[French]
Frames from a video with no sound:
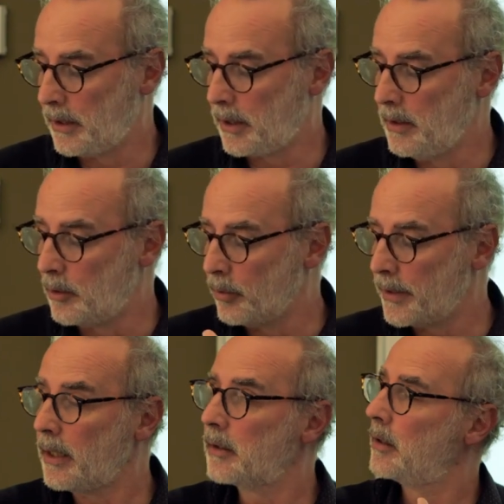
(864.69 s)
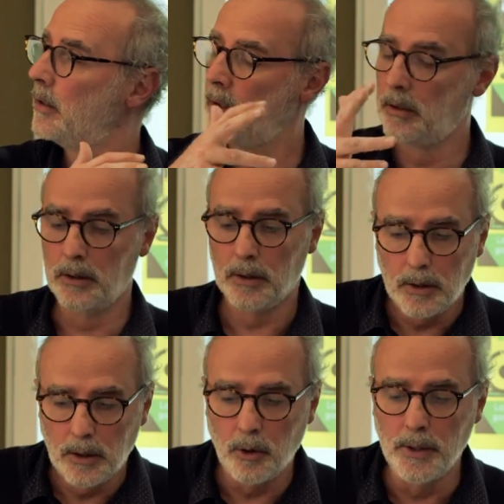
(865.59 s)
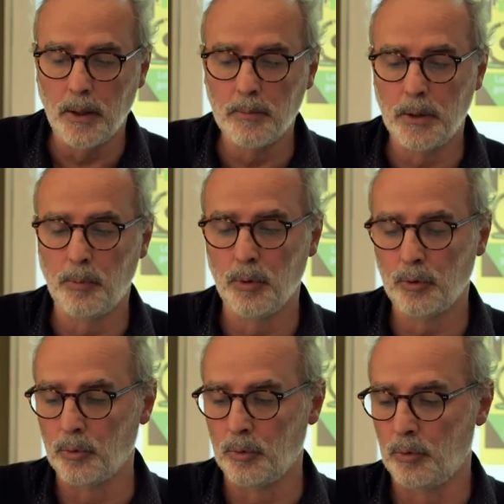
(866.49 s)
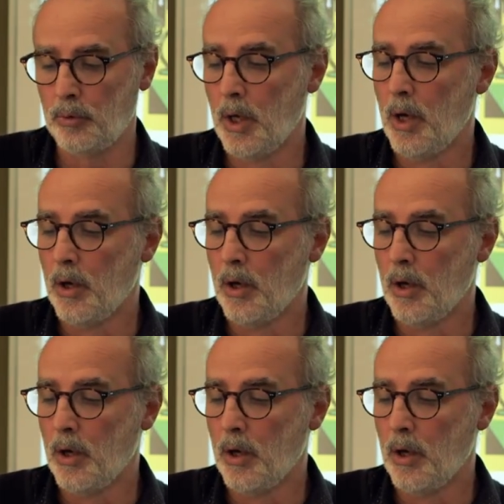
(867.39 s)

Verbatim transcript: qui a des contacts, qui, connaît un petit peu son,